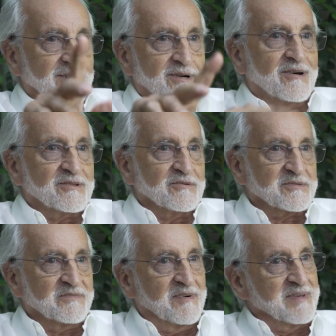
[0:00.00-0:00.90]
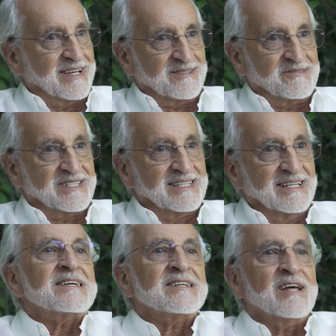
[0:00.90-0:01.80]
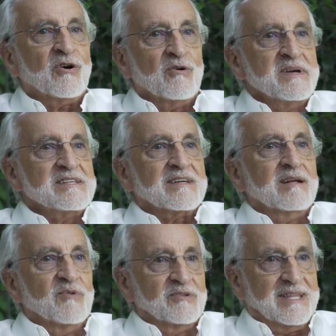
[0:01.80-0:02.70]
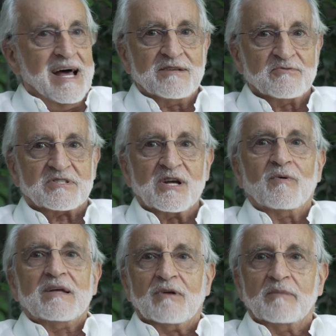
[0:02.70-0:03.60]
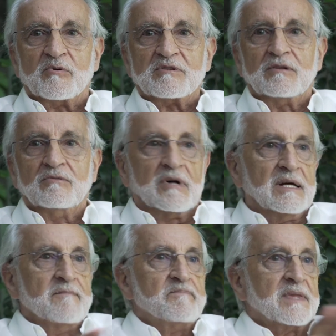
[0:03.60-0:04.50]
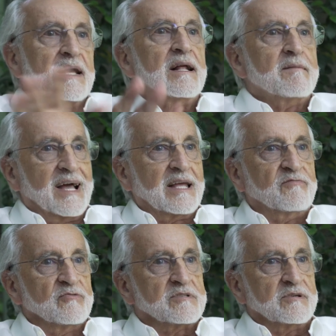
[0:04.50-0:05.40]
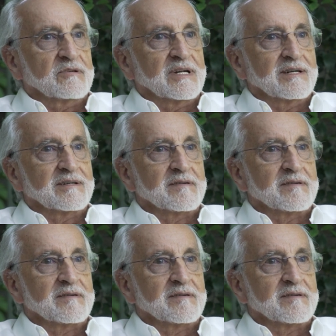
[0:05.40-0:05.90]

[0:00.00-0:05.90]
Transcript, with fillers: No, no, dico non si fa mica così. Si ricomincia il montaggio seguendo le procedure e la macchina funziona.